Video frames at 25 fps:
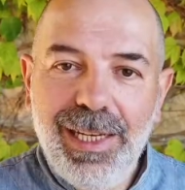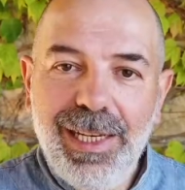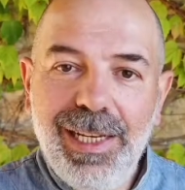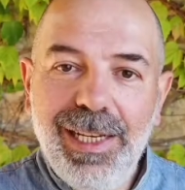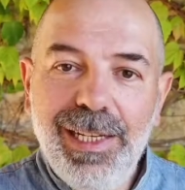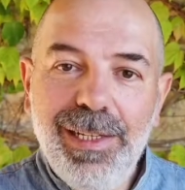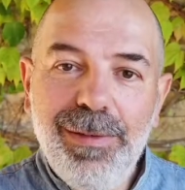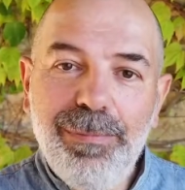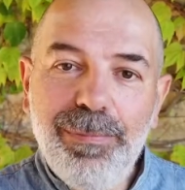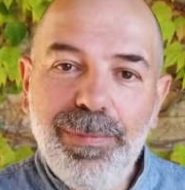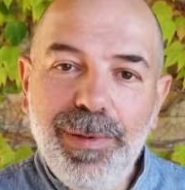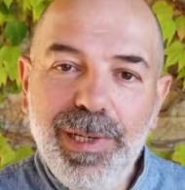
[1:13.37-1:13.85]

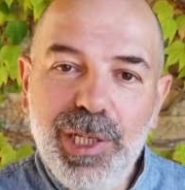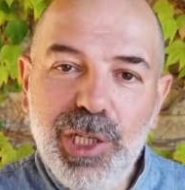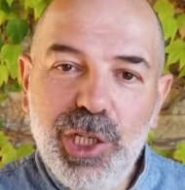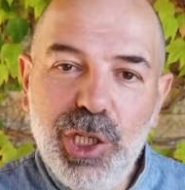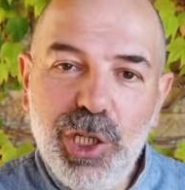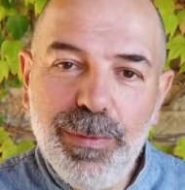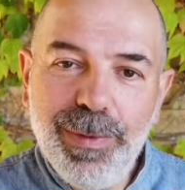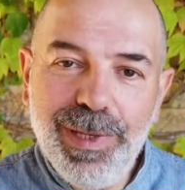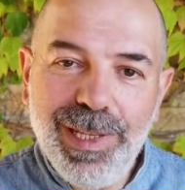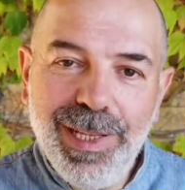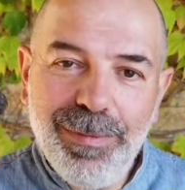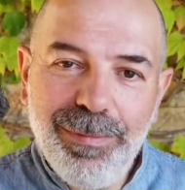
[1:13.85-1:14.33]
Il
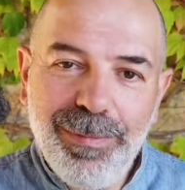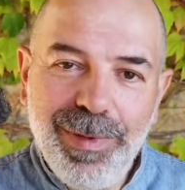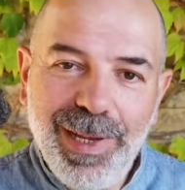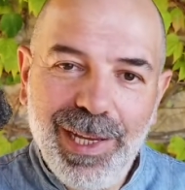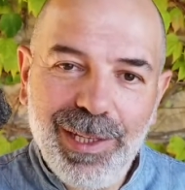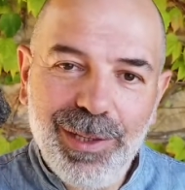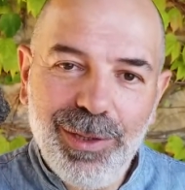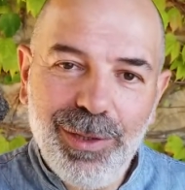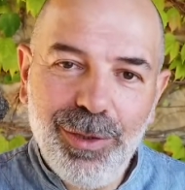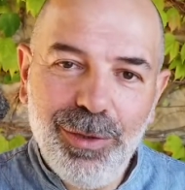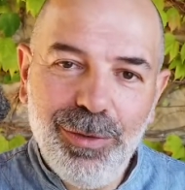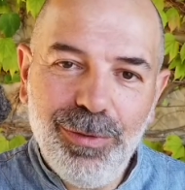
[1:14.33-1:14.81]
principe del
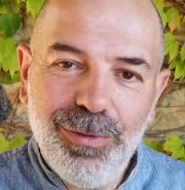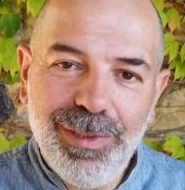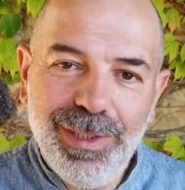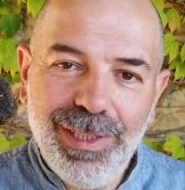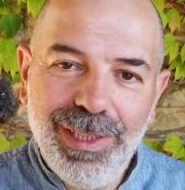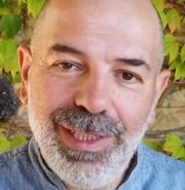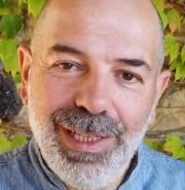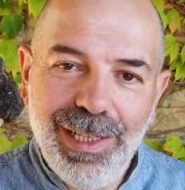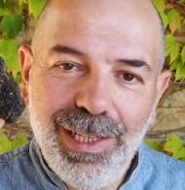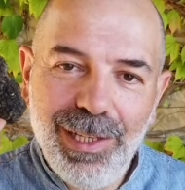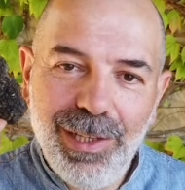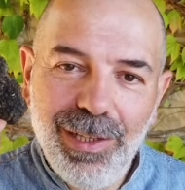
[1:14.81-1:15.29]
piatto,
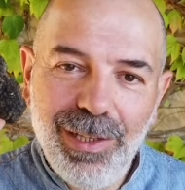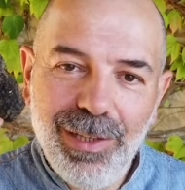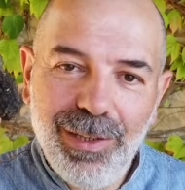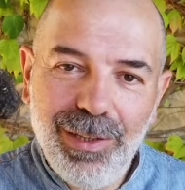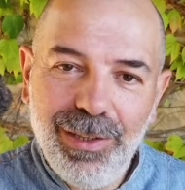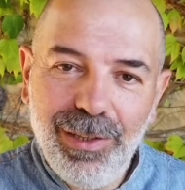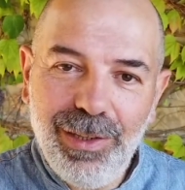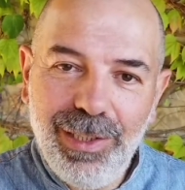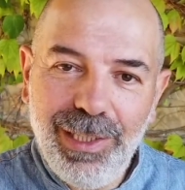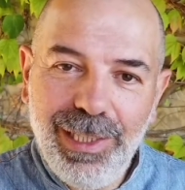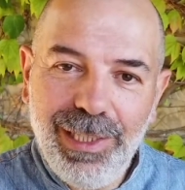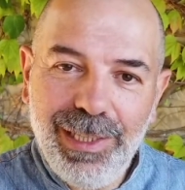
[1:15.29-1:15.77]

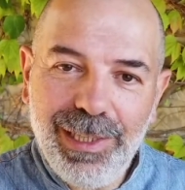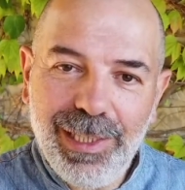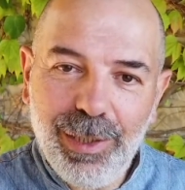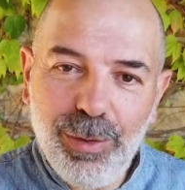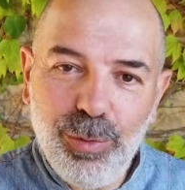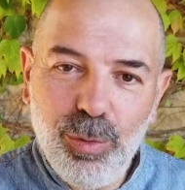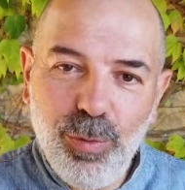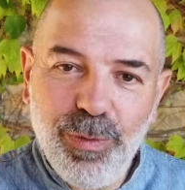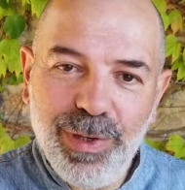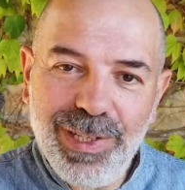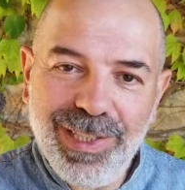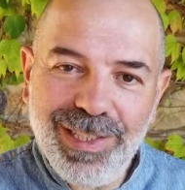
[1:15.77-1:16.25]
il
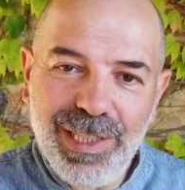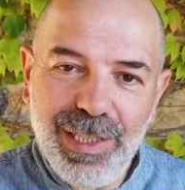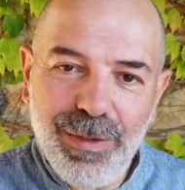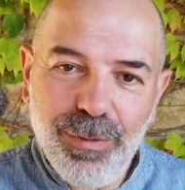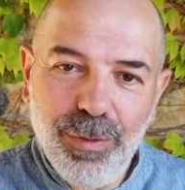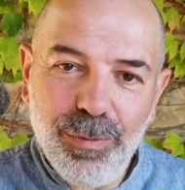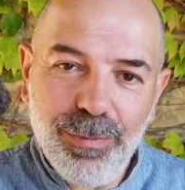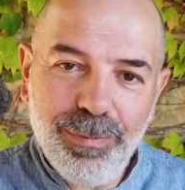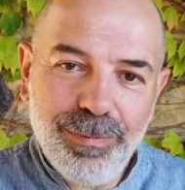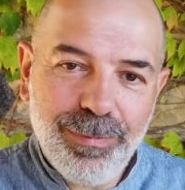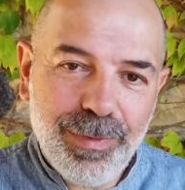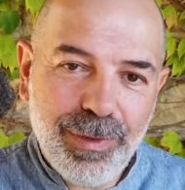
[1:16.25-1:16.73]
tartufo
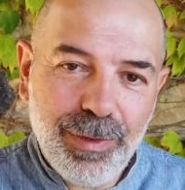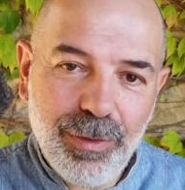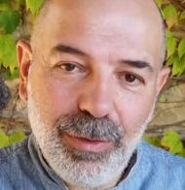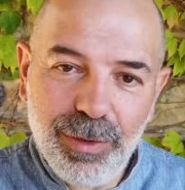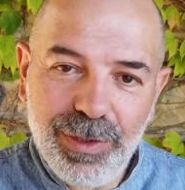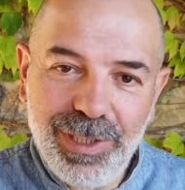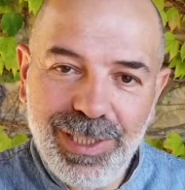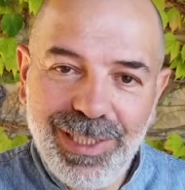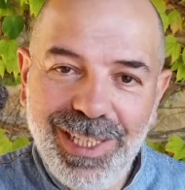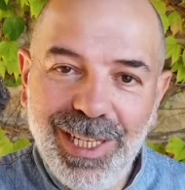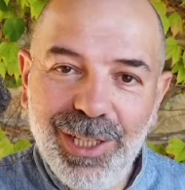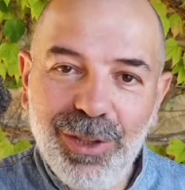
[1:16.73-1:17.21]
estivo,
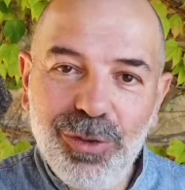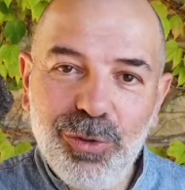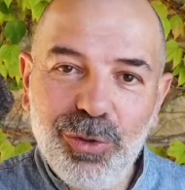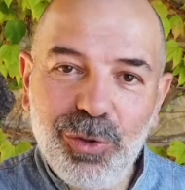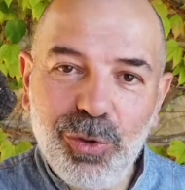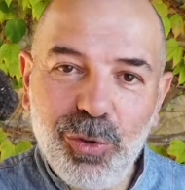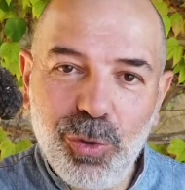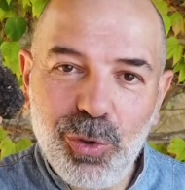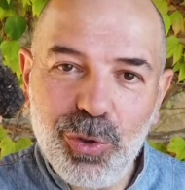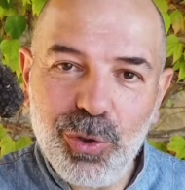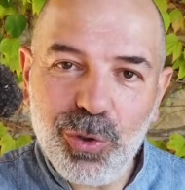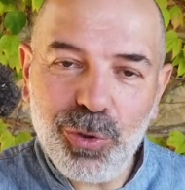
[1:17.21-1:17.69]
cosiddetto
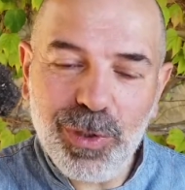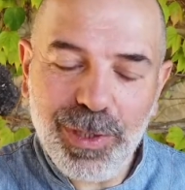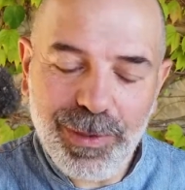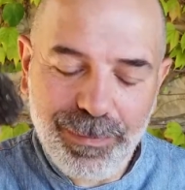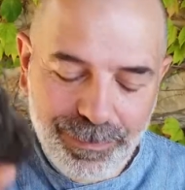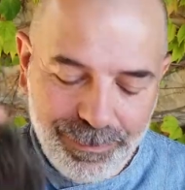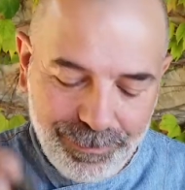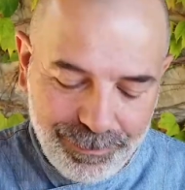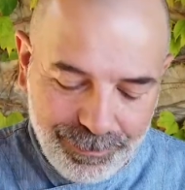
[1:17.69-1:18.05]
scorsone.